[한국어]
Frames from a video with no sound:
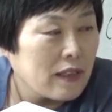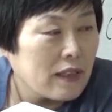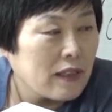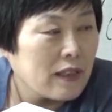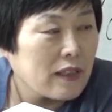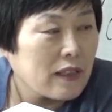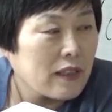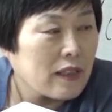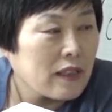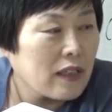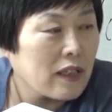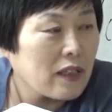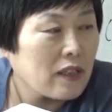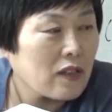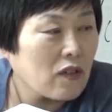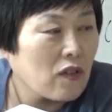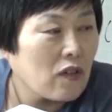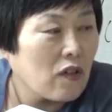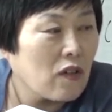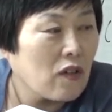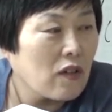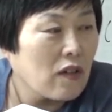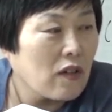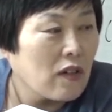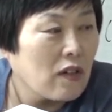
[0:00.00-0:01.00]
예,
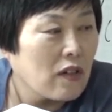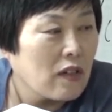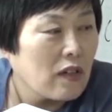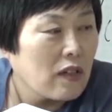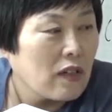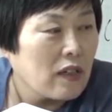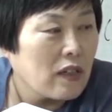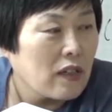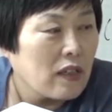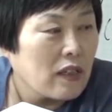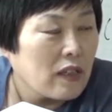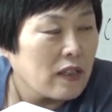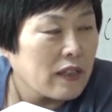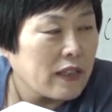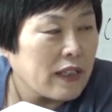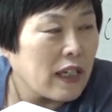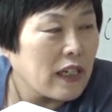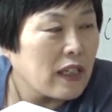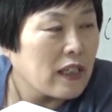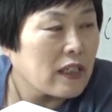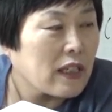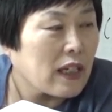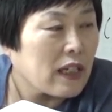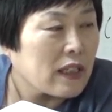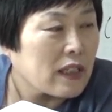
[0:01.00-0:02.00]
그래서
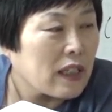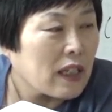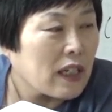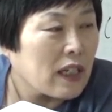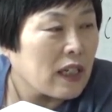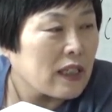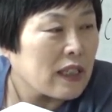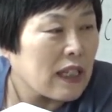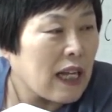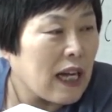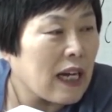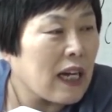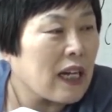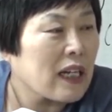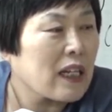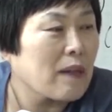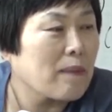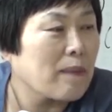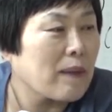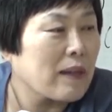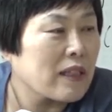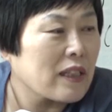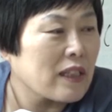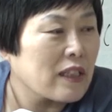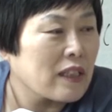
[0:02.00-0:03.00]
죄를 갖다가 나가게
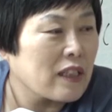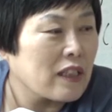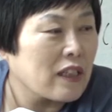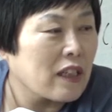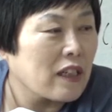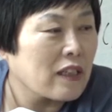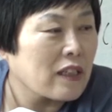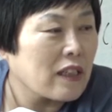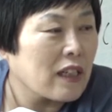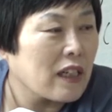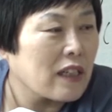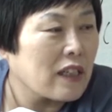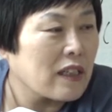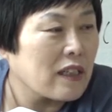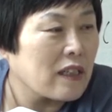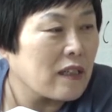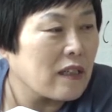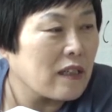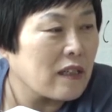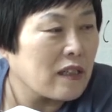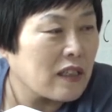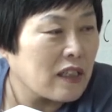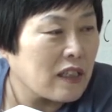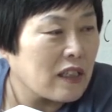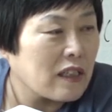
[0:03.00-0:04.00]
만드는
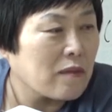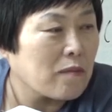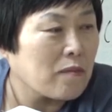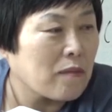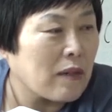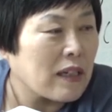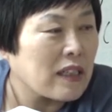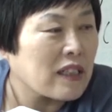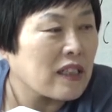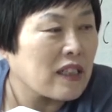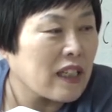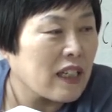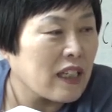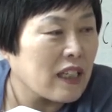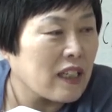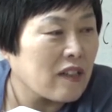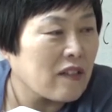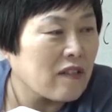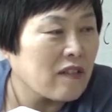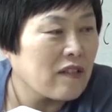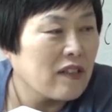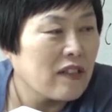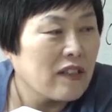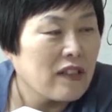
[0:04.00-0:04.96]
형상을 지금 말을 해요.